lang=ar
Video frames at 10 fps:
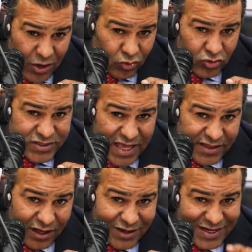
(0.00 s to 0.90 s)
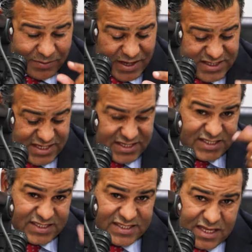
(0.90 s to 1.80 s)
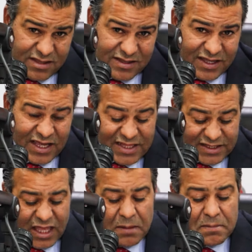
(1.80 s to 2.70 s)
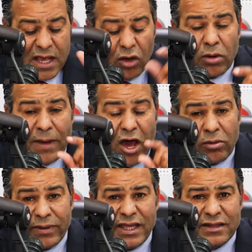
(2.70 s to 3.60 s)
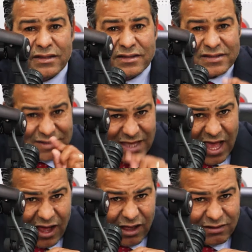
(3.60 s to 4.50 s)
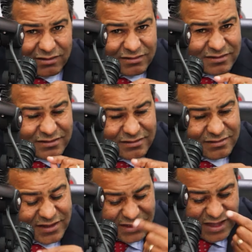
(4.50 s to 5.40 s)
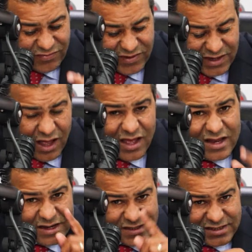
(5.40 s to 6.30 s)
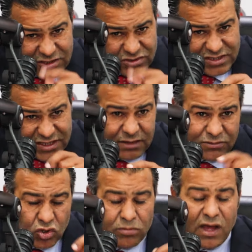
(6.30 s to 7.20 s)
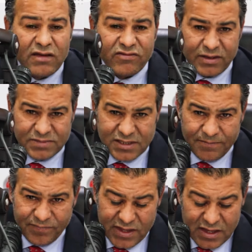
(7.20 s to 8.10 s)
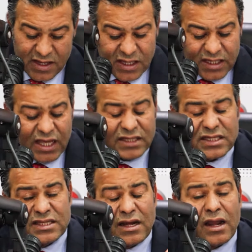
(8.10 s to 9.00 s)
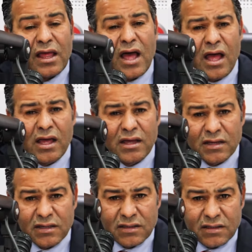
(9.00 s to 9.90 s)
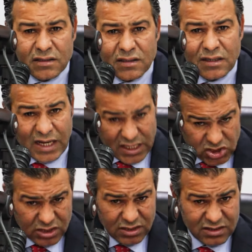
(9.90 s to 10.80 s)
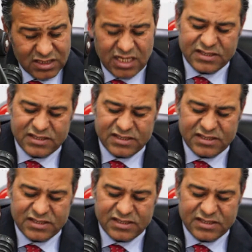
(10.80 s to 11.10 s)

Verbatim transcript: وسنه اللي بقات هي ست سنين غنعطيه 144 ساعه اضافيه ل 96 مضروبه في خمسه كي غادي ندير نلقى الاجر ديال